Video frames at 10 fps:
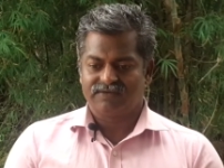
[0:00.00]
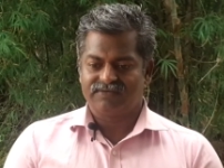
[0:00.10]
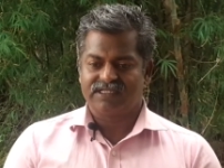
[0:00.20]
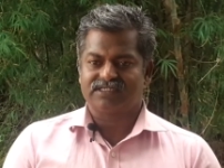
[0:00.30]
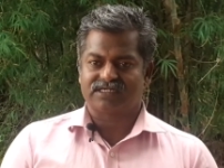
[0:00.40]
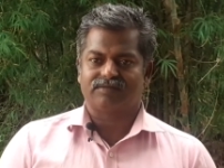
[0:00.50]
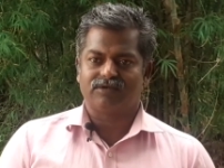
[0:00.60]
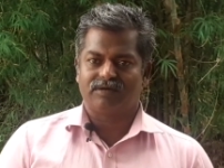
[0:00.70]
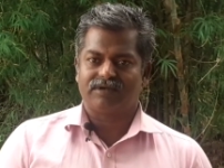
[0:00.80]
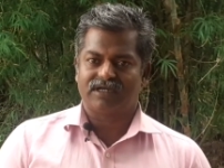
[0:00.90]
விதைச்சட்டம்
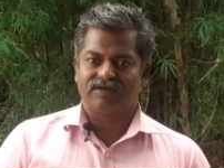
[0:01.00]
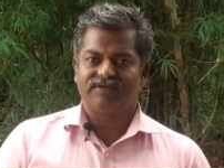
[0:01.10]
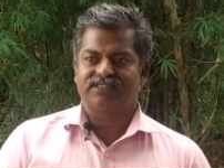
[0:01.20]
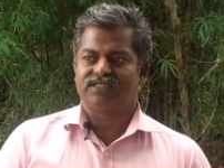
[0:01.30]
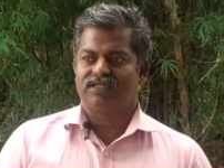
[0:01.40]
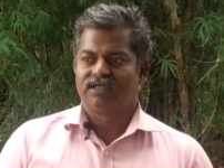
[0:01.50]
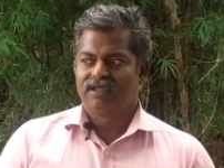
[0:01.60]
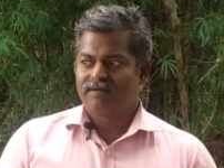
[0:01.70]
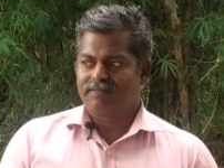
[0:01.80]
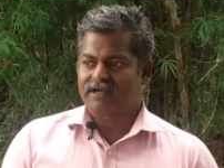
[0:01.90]
மூலமாக நாங்கள் வச்சு
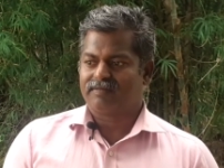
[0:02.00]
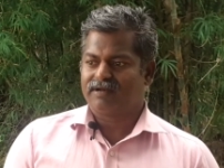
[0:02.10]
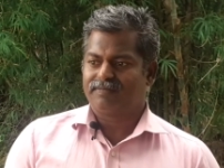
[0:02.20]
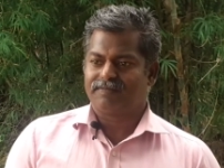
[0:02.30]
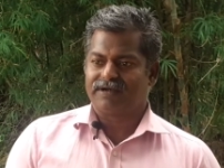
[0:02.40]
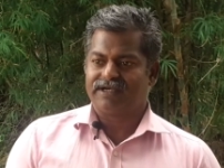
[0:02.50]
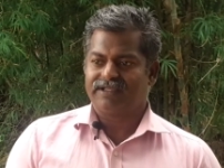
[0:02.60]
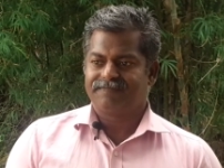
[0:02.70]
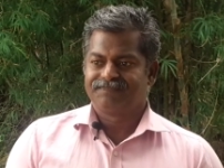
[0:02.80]
பராமரிப்பு பண்ணி